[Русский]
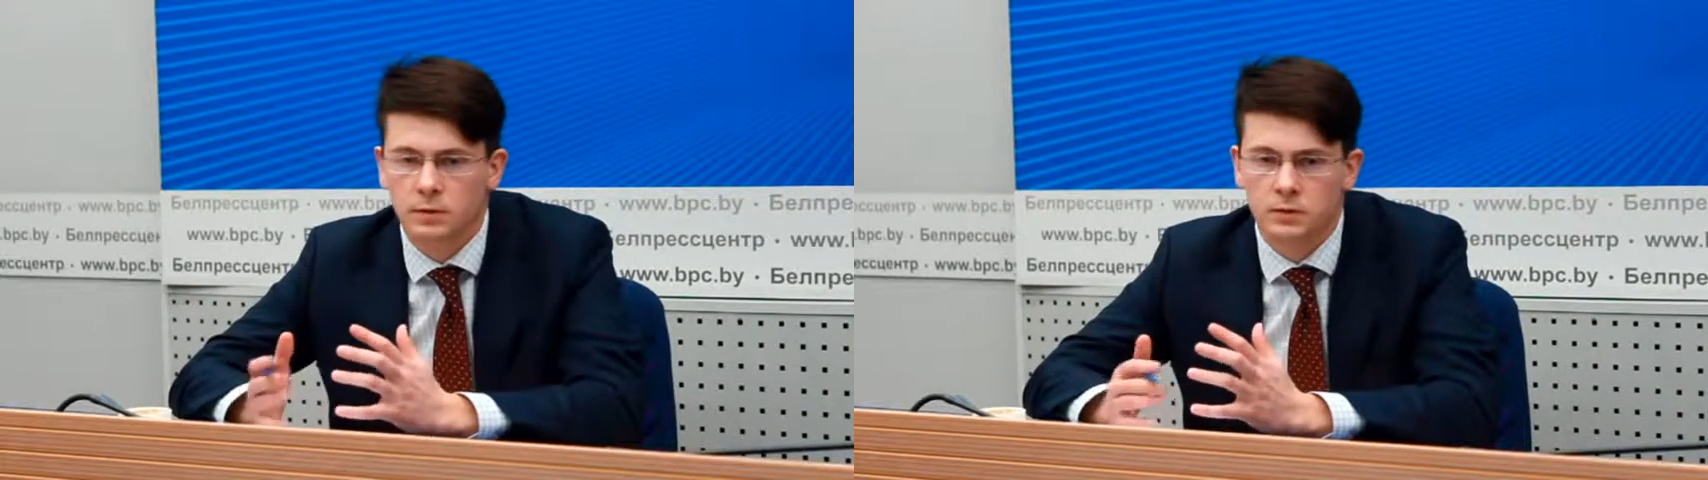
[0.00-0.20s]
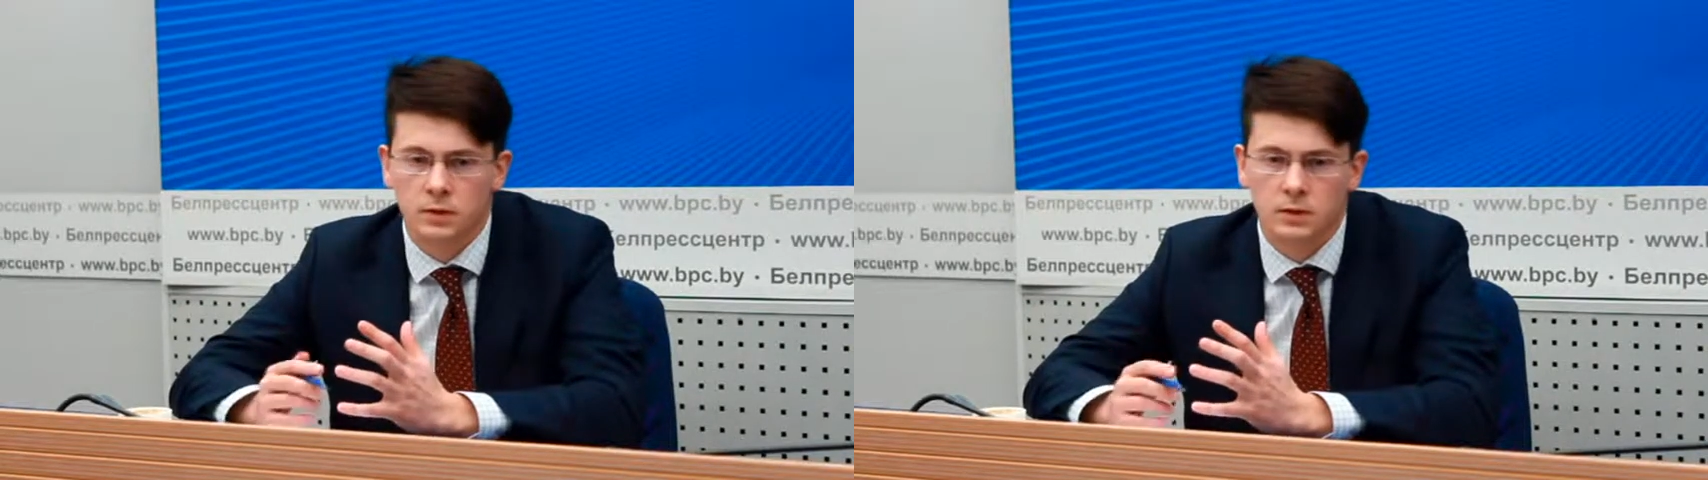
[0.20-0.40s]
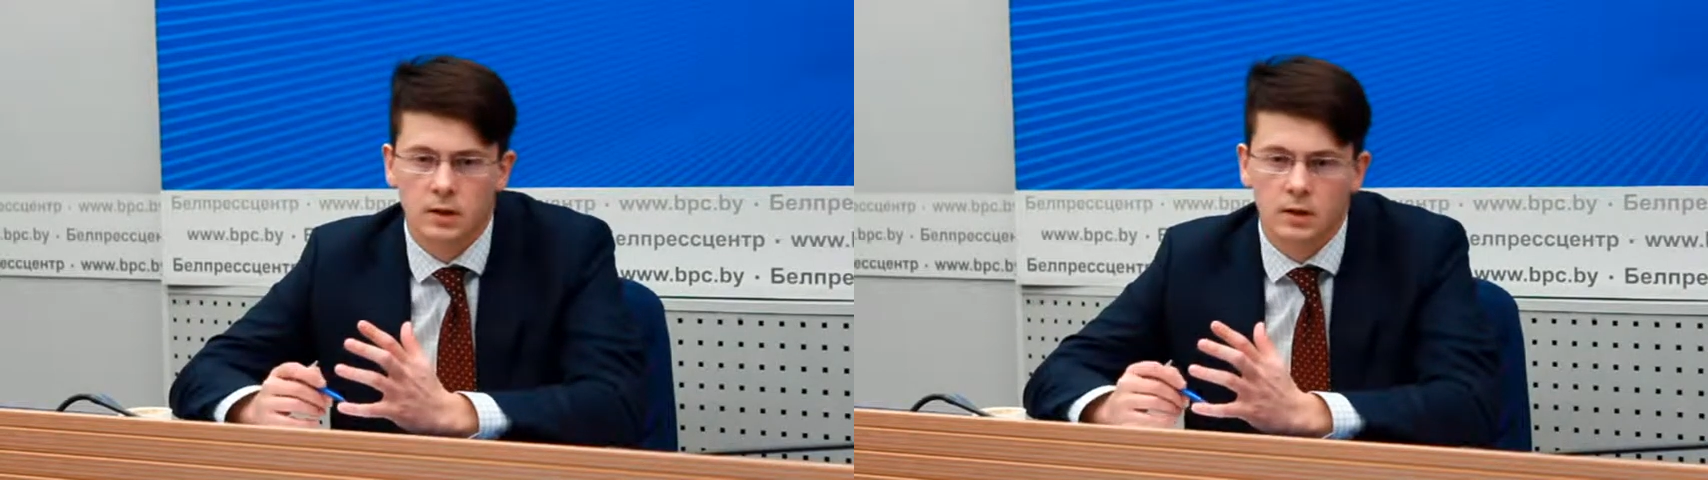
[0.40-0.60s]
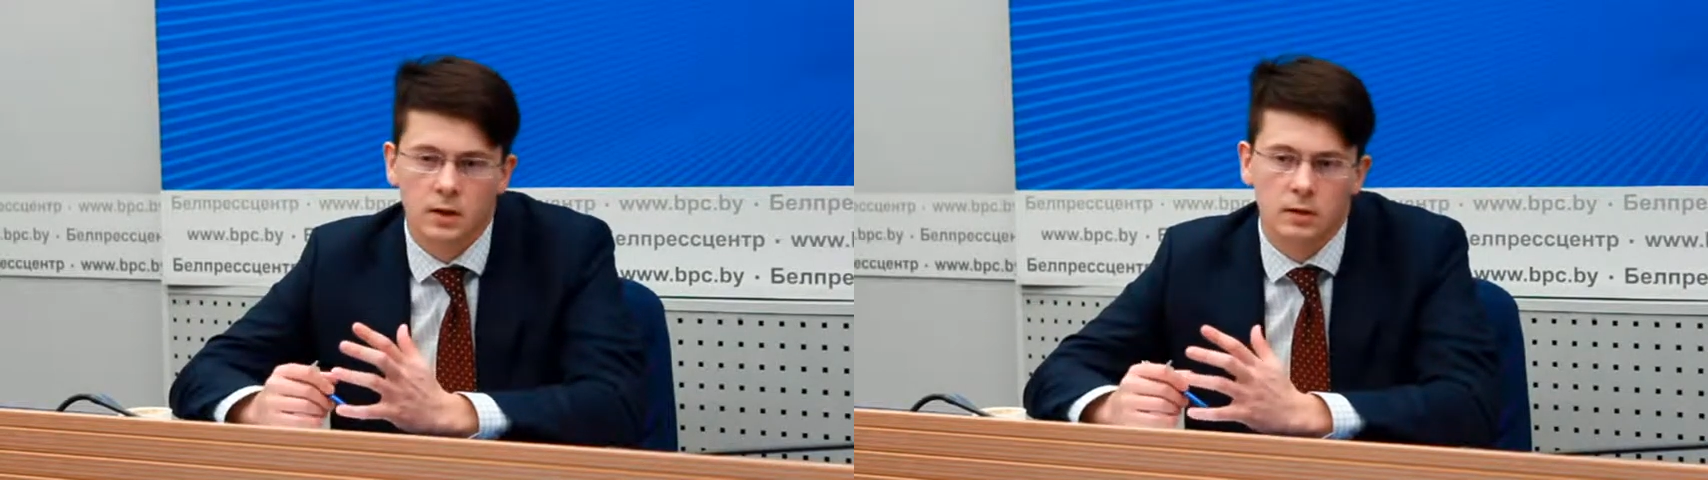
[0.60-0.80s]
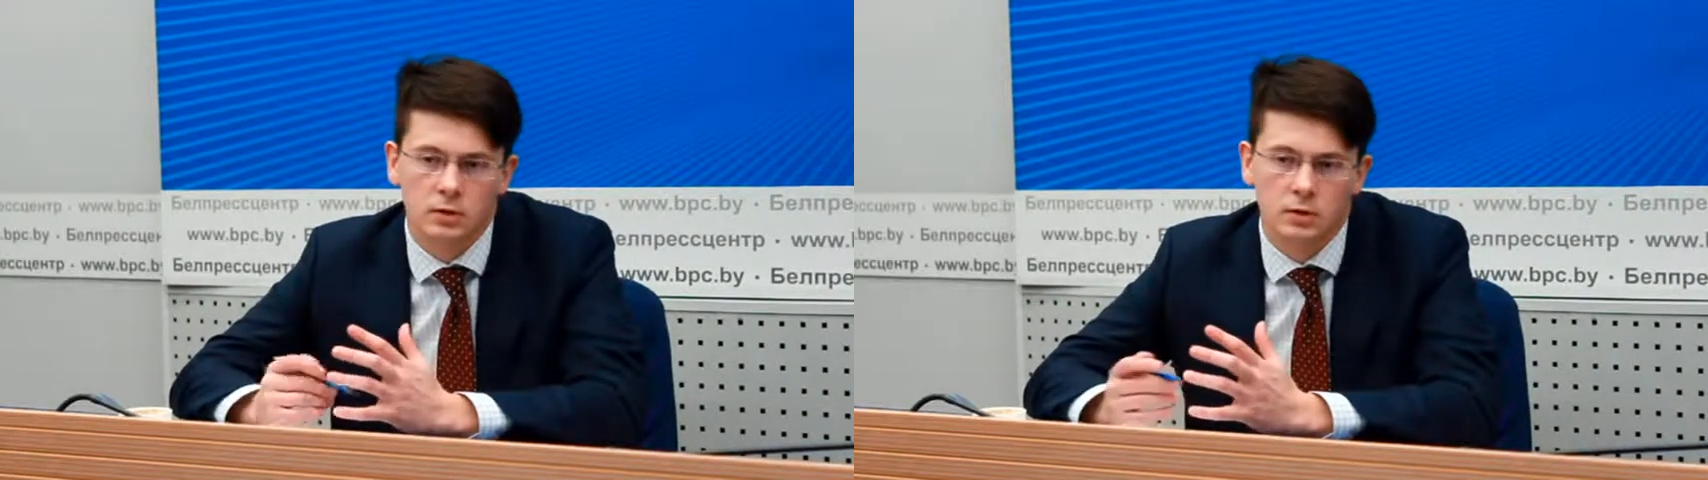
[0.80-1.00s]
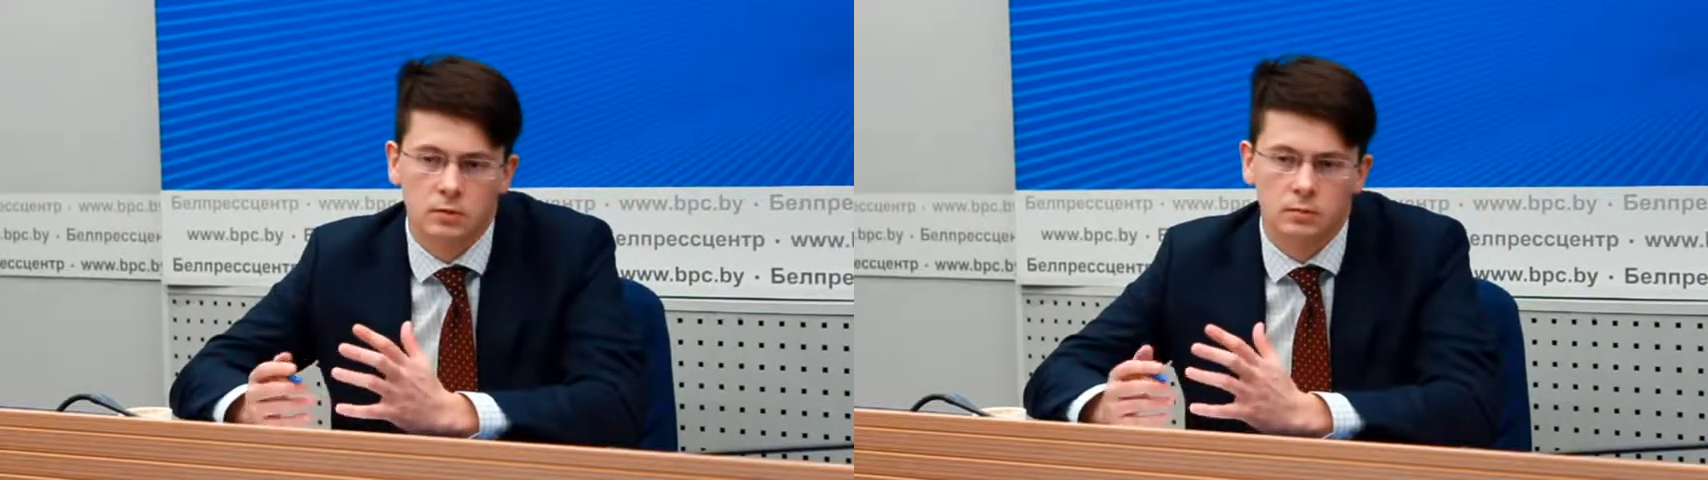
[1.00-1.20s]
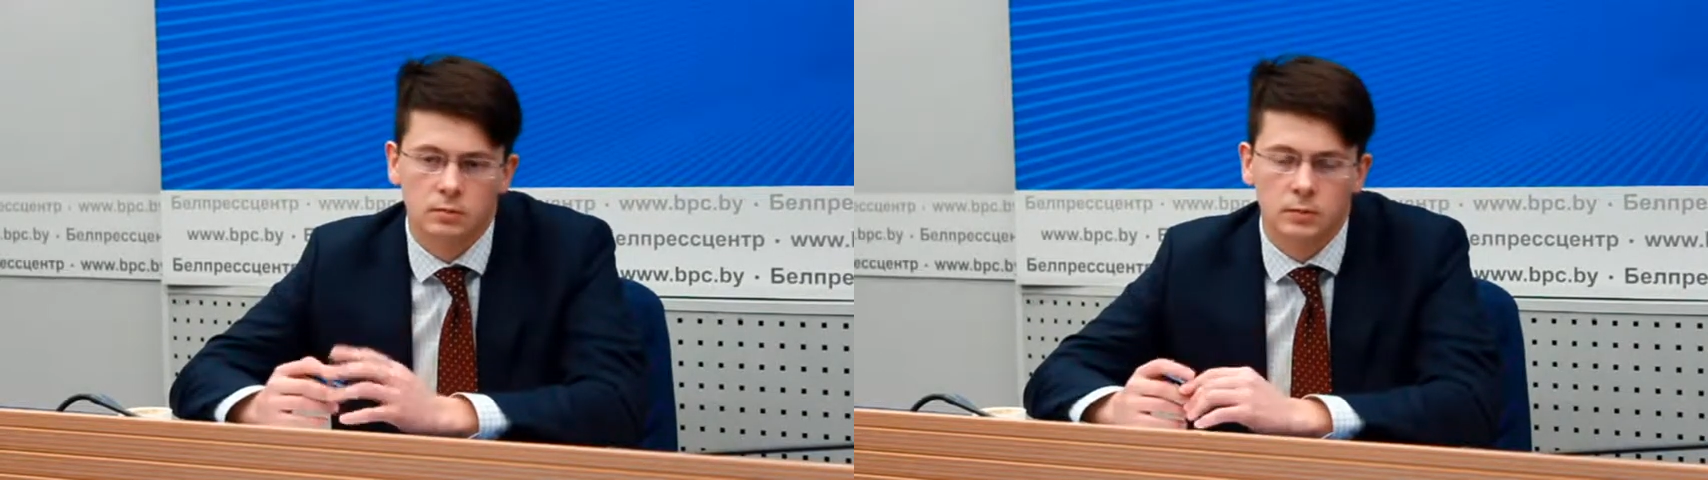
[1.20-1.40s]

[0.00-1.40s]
по всей стране должно,